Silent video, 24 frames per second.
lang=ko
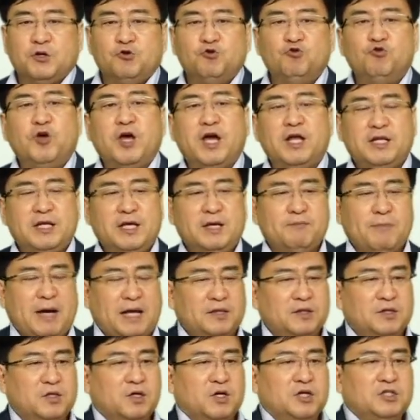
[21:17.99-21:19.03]
유엔이
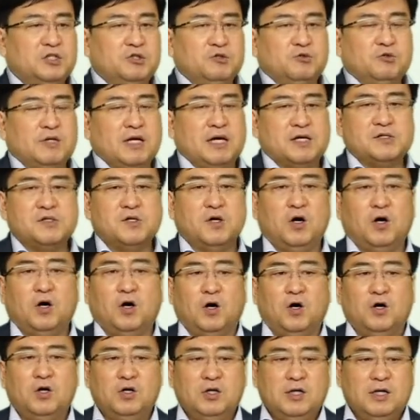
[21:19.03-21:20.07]
만들어지고
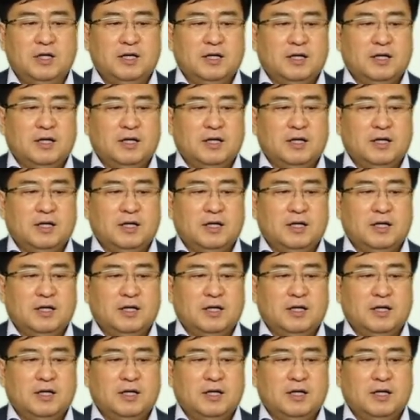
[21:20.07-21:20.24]
나서